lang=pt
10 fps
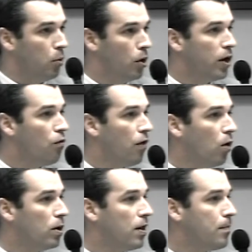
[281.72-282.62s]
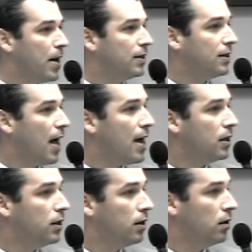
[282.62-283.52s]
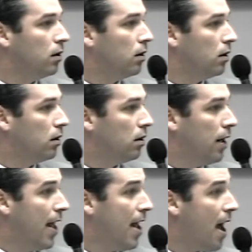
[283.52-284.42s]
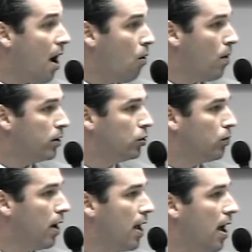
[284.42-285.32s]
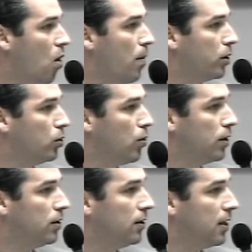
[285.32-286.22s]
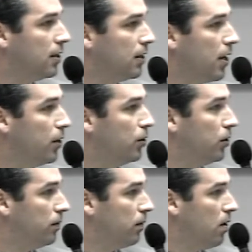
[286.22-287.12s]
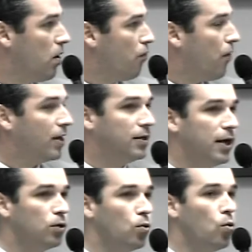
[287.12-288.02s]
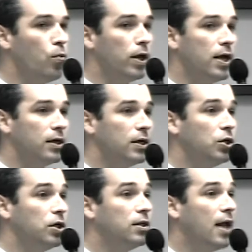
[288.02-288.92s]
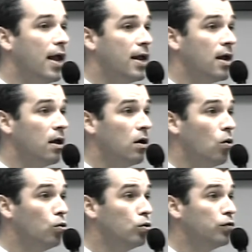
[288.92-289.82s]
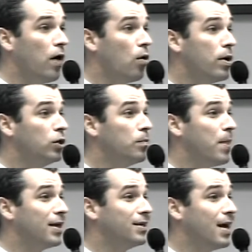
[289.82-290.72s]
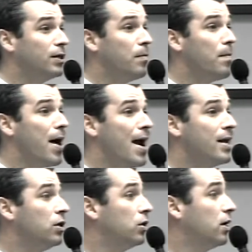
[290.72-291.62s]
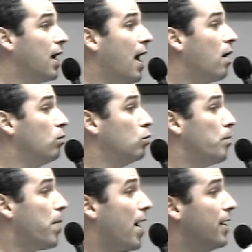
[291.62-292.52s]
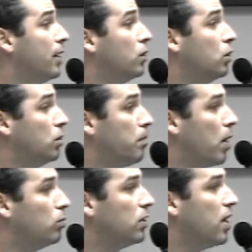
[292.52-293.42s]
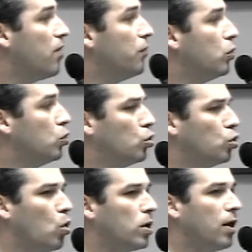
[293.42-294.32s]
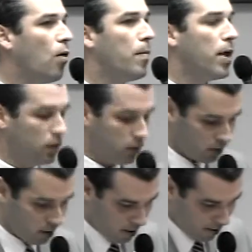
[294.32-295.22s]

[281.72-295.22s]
Porque o valor da passagem real é de um real mais 2,16, fazendo com que a gente tenha um dos valores de passagem mais caro do país para um serviço totalmente